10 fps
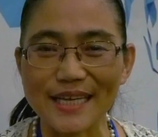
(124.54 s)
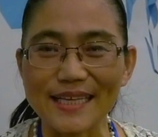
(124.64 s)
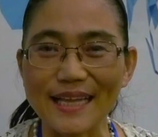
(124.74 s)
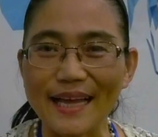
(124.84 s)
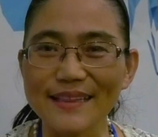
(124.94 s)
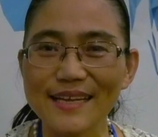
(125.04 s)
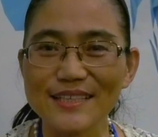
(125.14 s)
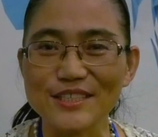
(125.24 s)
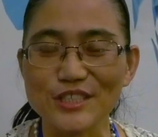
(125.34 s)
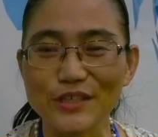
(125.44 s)
亚特兰大
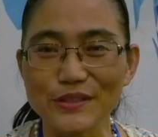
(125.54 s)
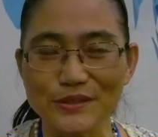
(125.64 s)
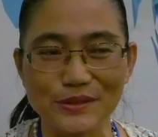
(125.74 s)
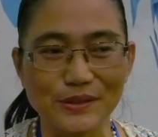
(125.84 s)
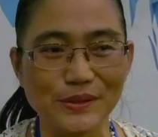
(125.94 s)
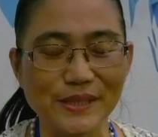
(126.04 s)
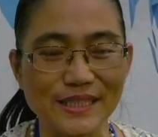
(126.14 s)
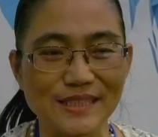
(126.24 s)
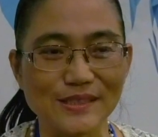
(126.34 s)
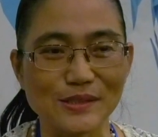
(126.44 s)
的校友
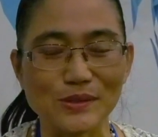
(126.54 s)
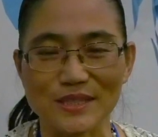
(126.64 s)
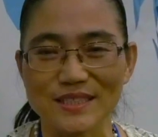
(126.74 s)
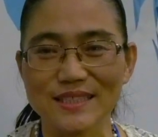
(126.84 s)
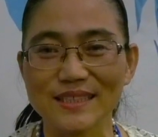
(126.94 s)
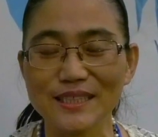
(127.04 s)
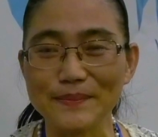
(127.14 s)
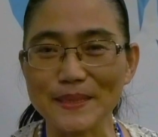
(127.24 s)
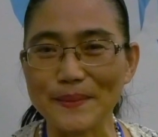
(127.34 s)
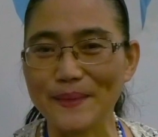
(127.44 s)
会组织的特
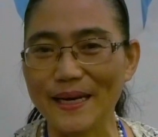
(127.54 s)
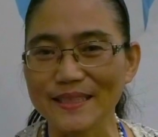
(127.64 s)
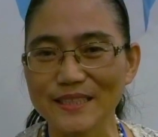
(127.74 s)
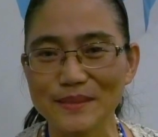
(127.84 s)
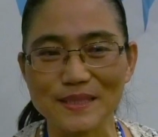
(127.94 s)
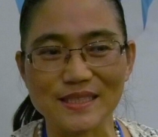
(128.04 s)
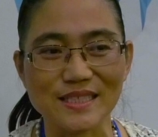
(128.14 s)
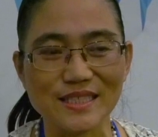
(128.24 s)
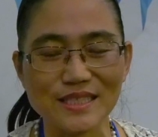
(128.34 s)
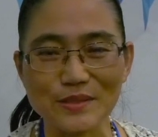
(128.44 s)
别棒，特别的
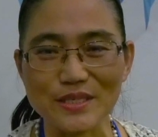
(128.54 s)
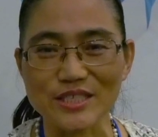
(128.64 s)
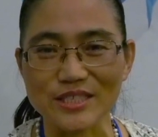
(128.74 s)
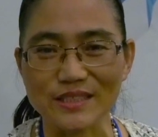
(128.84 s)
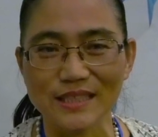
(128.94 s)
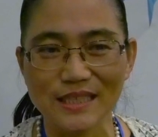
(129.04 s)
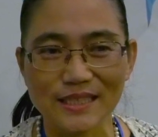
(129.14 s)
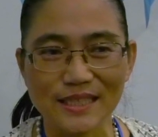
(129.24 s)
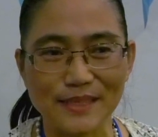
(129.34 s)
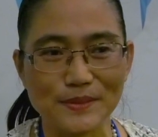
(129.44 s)
志愿者，
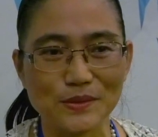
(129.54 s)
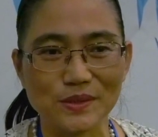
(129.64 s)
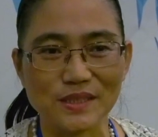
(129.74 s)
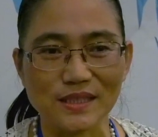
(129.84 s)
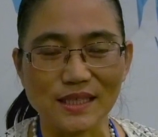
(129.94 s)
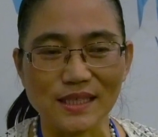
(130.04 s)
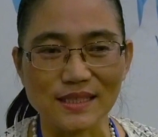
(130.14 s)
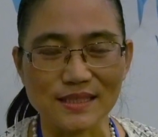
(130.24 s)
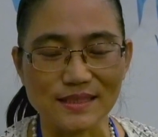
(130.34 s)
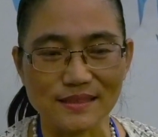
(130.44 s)
他们做的
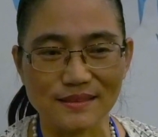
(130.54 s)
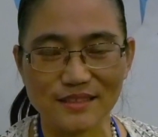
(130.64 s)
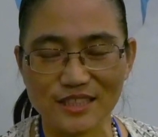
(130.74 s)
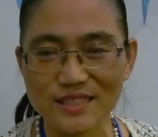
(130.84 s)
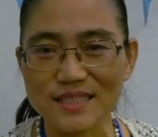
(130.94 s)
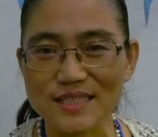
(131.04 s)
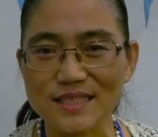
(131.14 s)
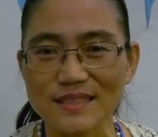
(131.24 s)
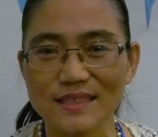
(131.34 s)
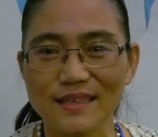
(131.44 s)
很细
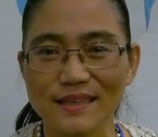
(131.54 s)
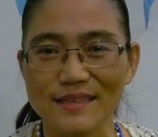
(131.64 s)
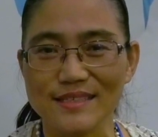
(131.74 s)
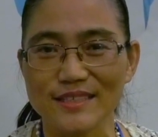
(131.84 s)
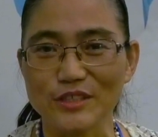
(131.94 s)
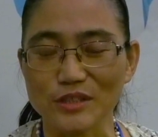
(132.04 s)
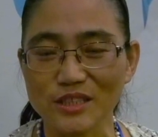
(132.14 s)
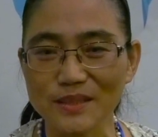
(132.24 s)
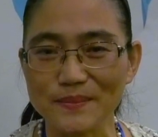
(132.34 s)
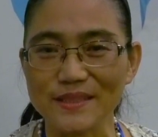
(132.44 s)
致，而且也
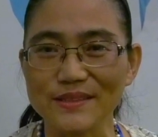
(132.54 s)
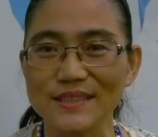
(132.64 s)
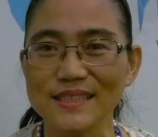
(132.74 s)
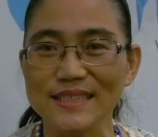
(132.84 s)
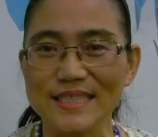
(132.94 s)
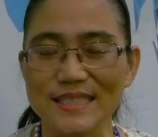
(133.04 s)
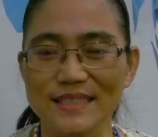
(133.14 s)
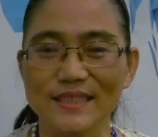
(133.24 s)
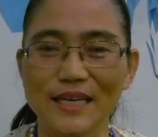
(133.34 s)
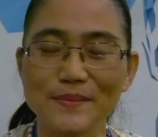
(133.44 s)
特别有热情。
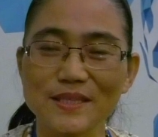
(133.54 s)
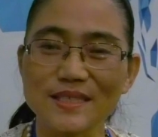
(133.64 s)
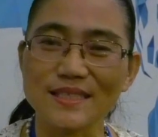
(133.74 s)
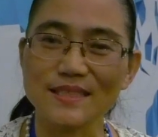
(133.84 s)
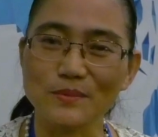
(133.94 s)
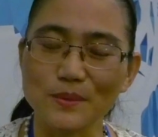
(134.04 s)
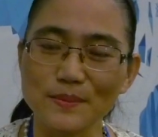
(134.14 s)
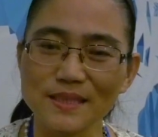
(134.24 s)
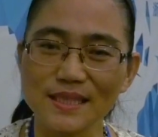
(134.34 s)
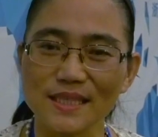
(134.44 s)
他们是我
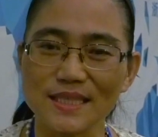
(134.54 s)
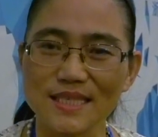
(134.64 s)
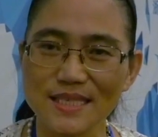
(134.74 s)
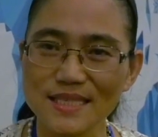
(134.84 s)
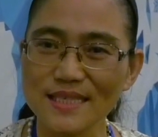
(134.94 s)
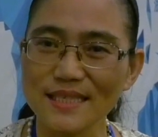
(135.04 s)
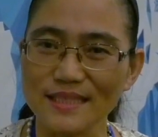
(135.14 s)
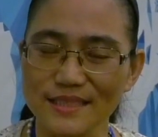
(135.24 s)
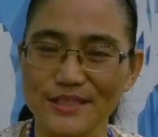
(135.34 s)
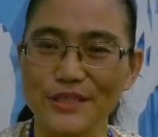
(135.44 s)
们的新界
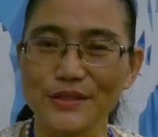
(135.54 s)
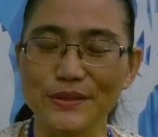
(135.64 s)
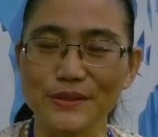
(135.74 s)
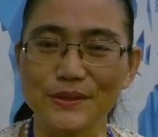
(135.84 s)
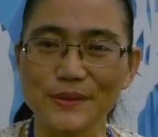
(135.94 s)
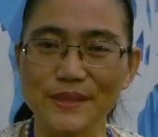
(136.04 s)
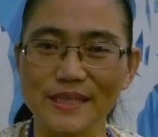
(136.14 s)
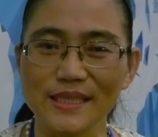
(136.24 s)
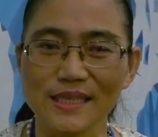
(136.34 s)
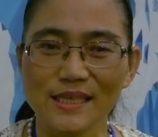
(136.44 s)
里的校友会，
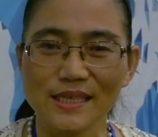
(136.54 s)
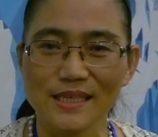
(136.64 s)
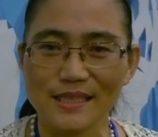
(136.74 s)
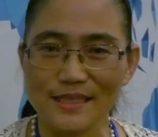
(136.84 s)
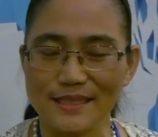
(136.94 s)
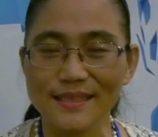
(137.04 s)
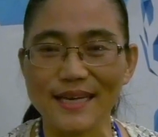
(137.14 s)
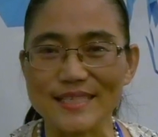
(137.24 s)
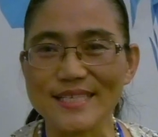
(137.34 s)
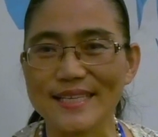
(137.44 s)
很
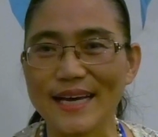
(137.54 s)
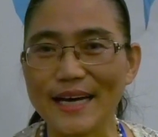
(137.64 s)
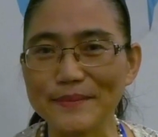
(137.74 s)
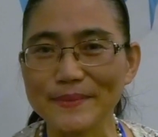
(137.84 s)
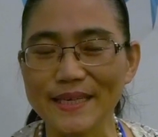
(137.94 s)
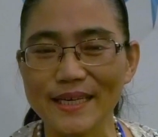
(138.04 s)
感谢他们。